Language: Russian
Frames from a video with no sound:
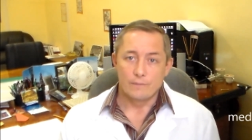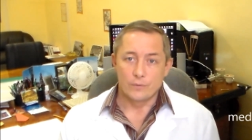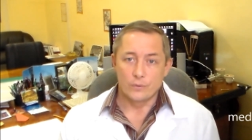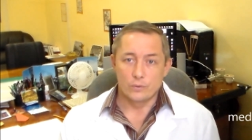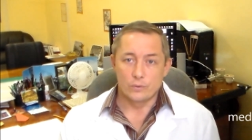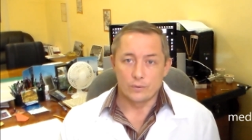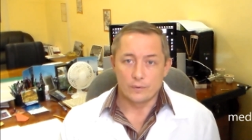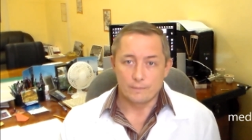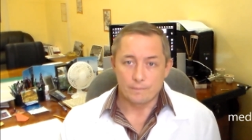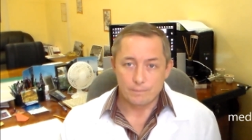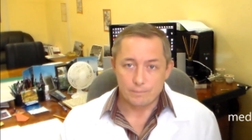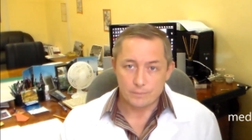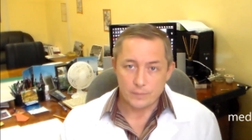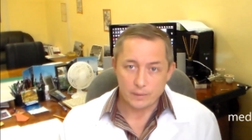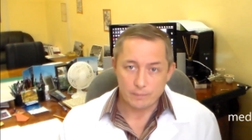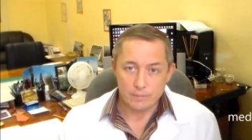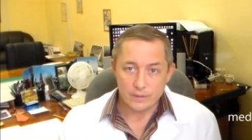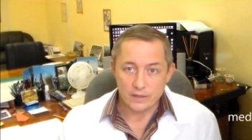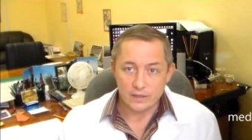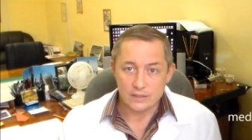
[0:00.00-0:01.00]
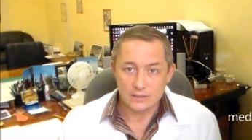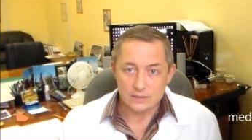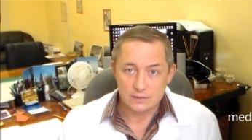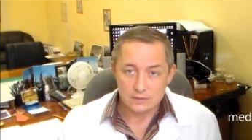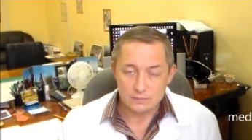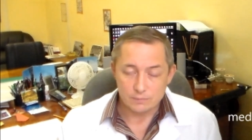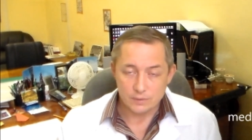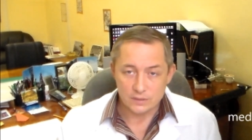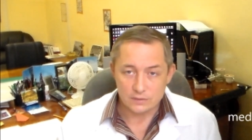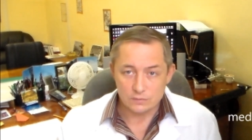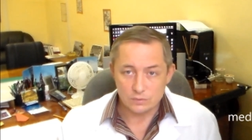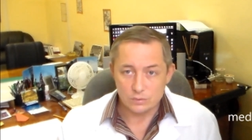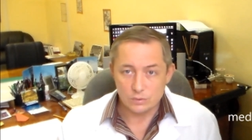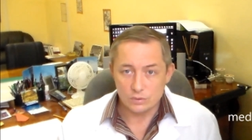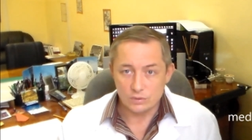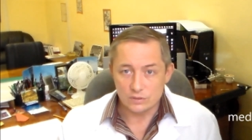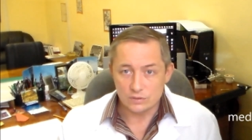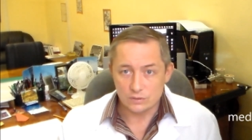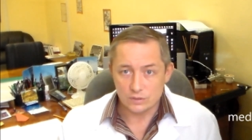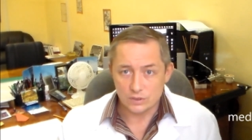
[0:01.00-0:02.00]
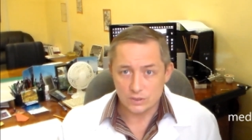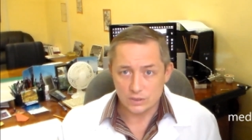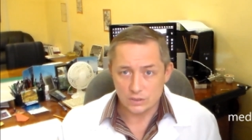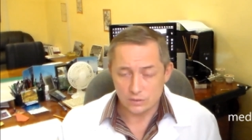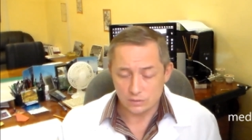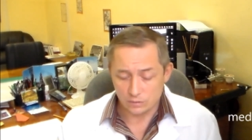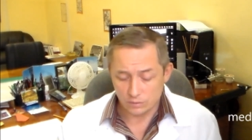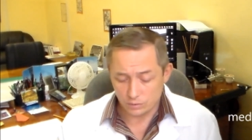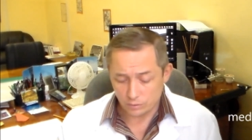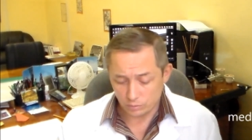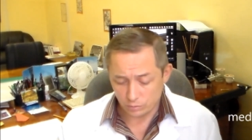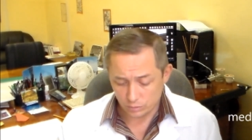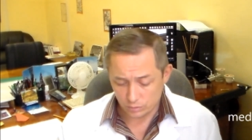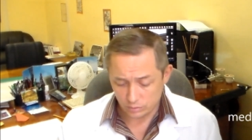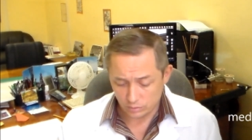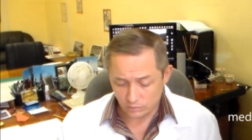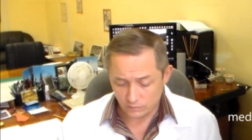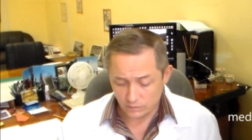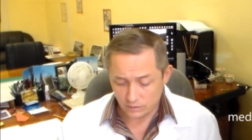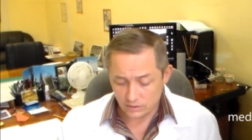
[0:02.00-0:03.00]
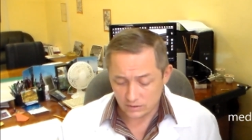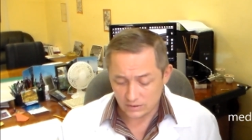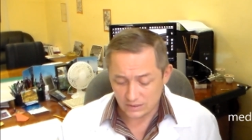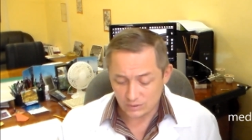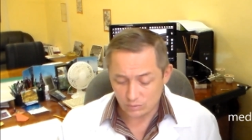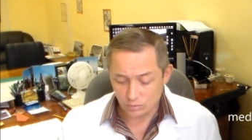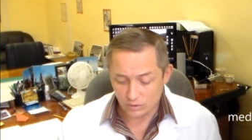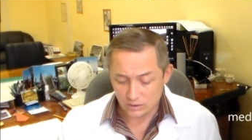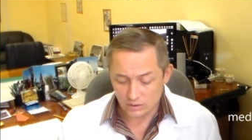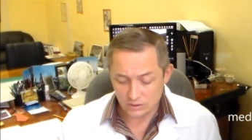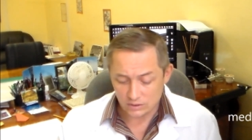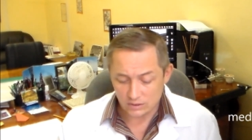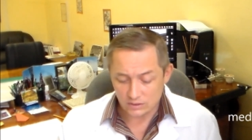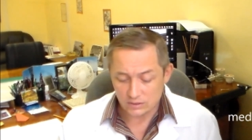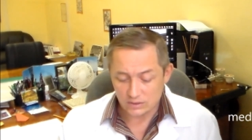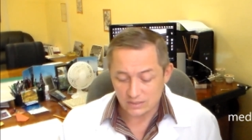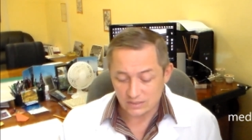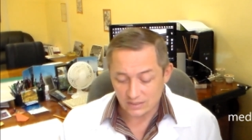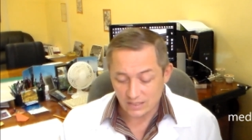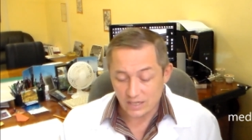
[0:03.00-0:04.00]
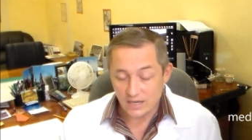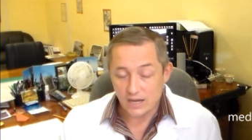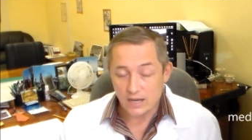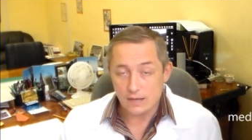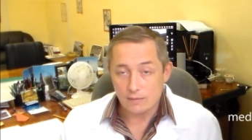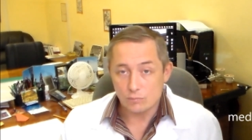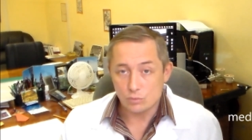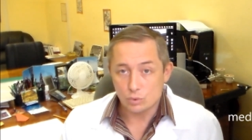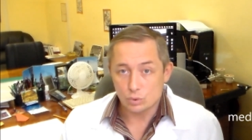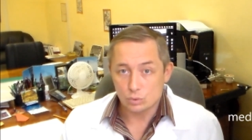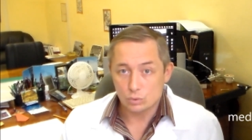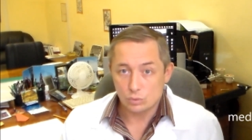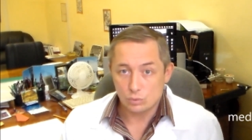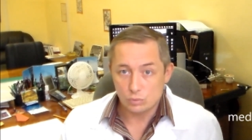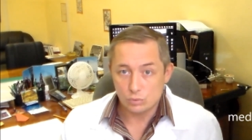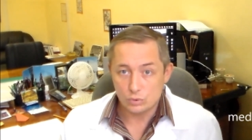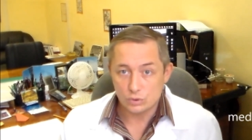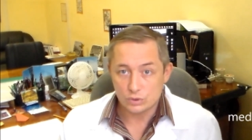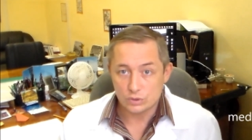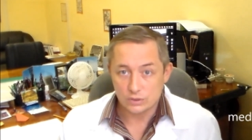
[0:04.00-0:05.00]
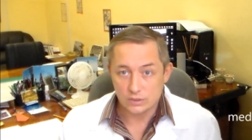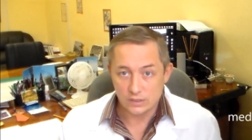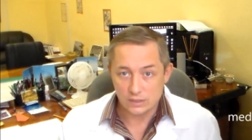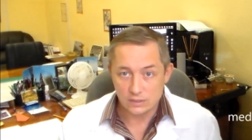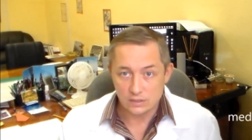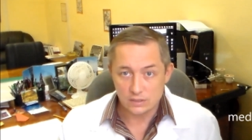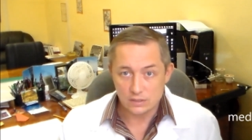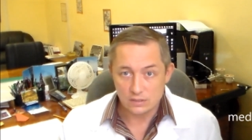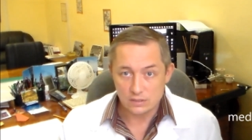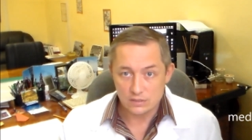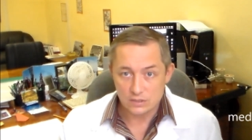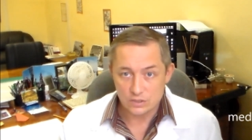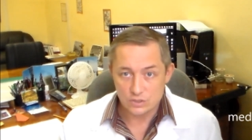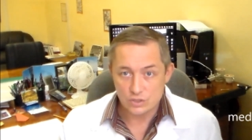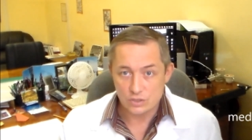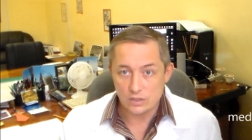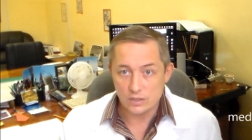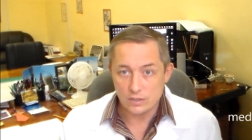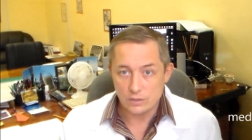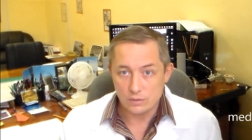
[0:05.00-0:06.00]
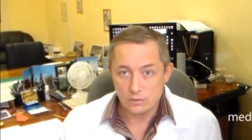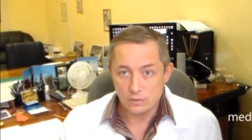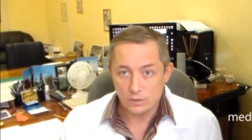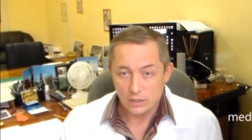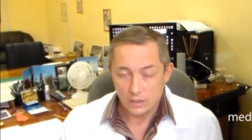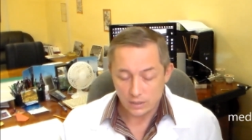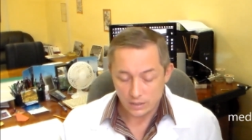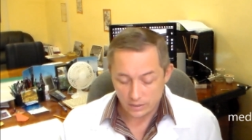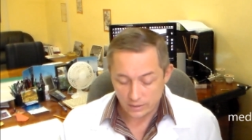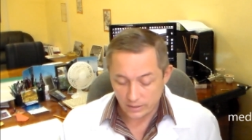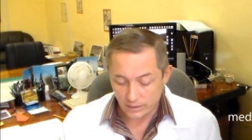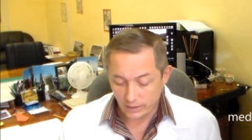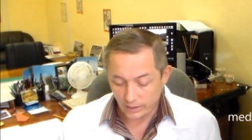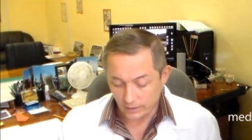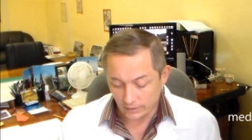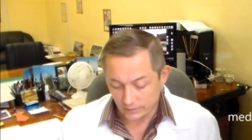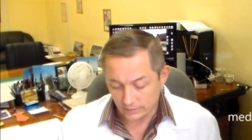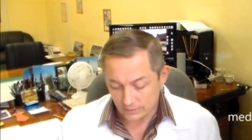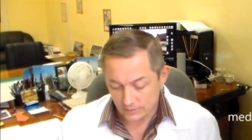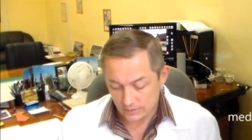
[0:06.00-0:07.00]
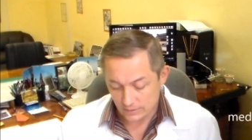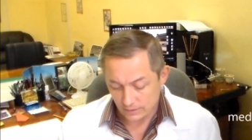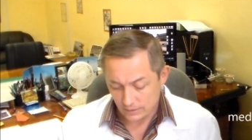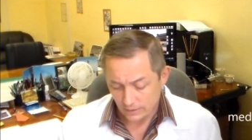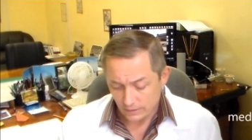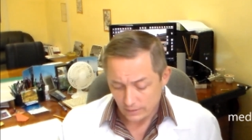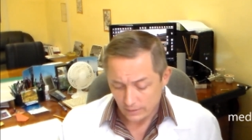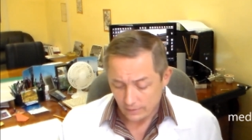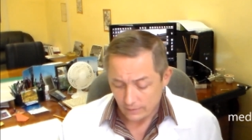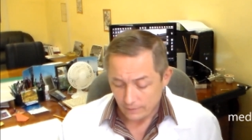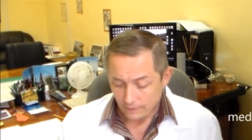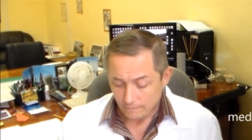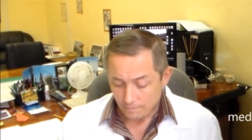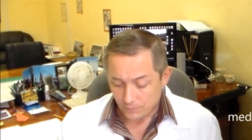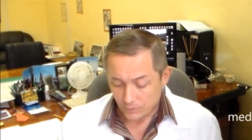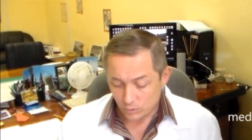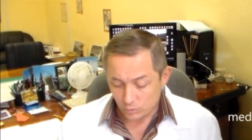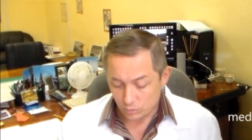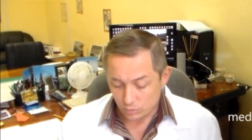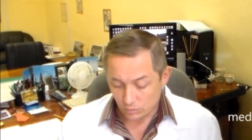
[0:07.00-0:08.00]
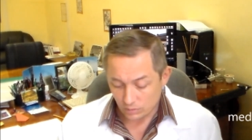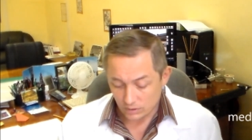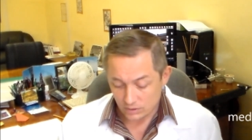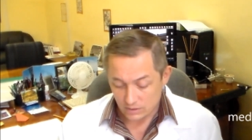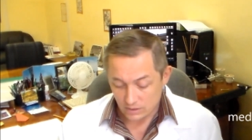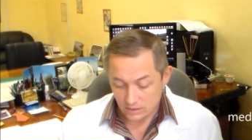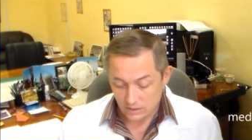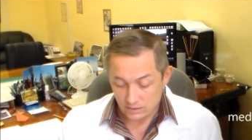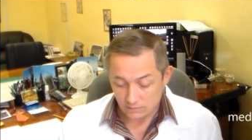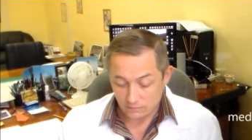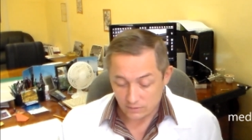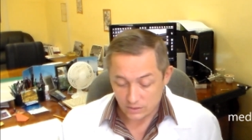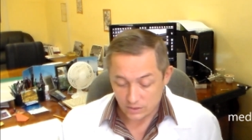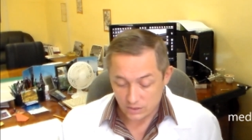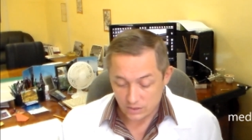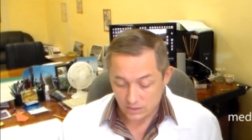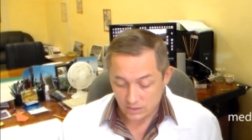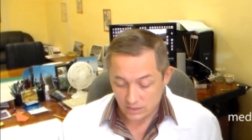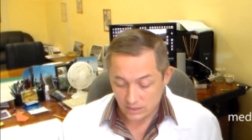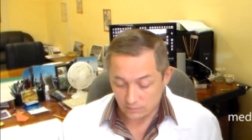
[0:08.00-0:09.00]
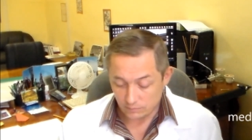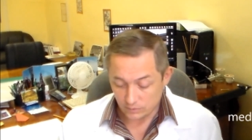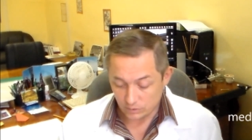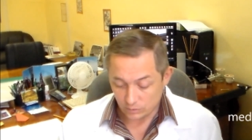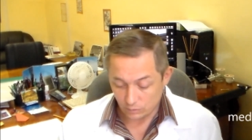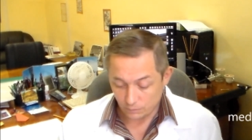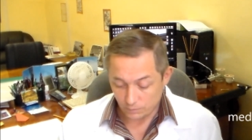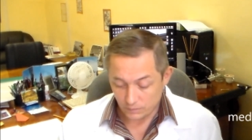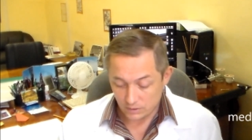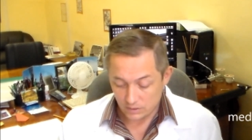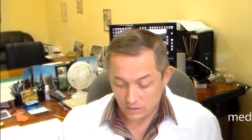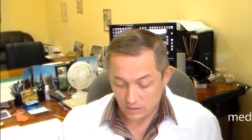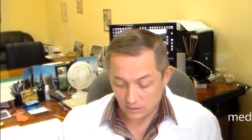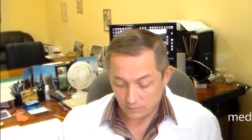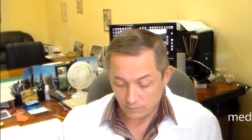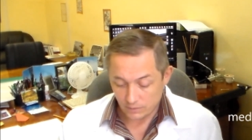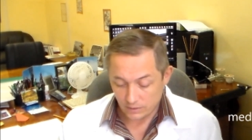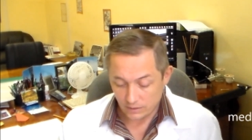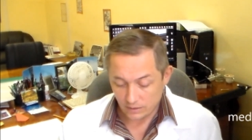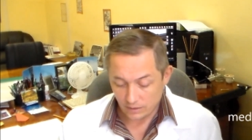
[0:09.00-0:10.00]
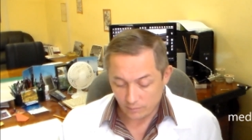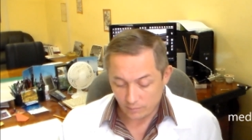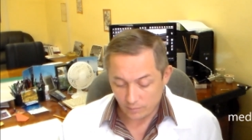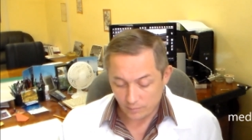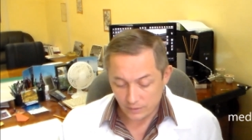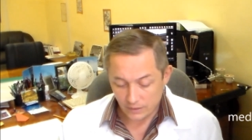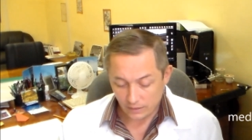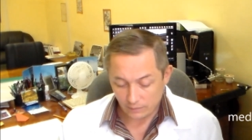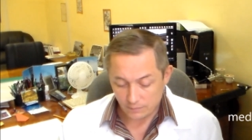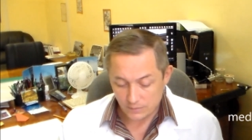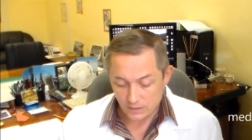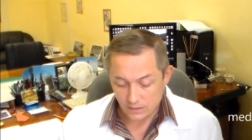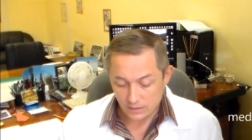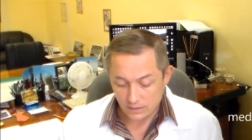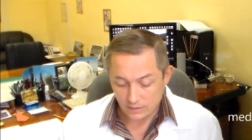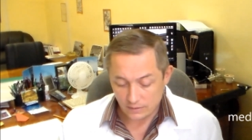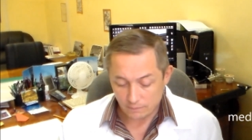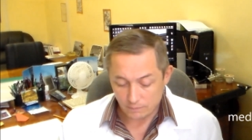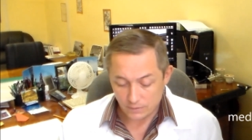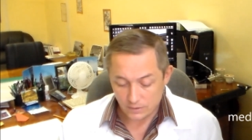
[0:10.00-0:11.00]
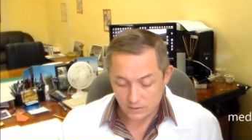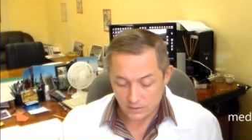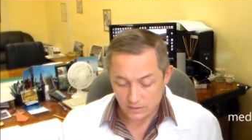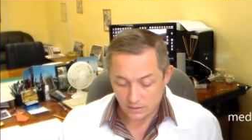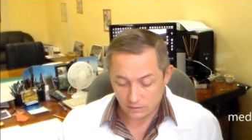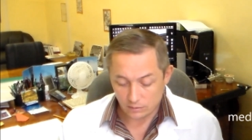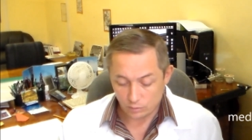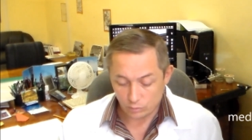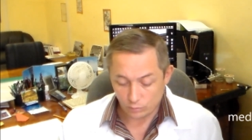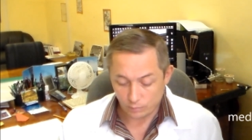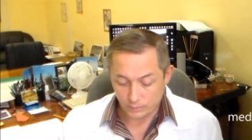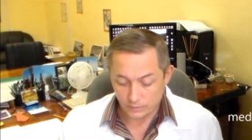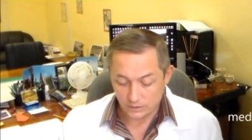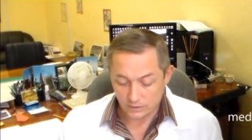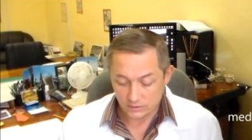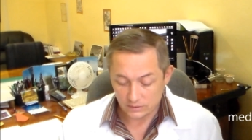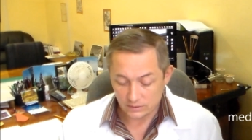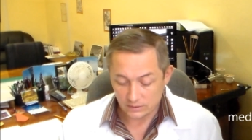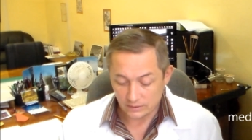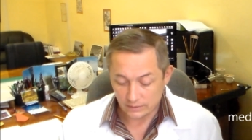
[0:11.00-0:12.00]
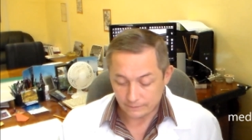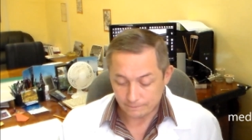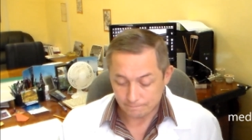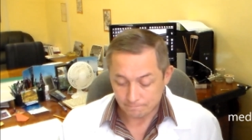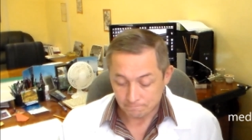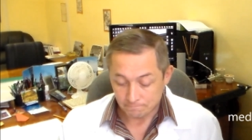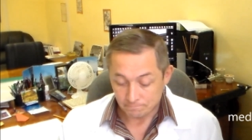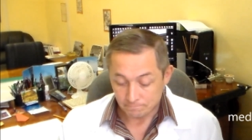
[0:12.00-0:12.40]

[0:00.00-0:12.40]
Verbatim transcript: но препарат, произведенный совершенно других условиях, ситуация, состояние может ухудшиться, это, к сожалению, не редкость. То, что касается вашей схемы, 150 мг метриптилина, 50 хлорпротексена.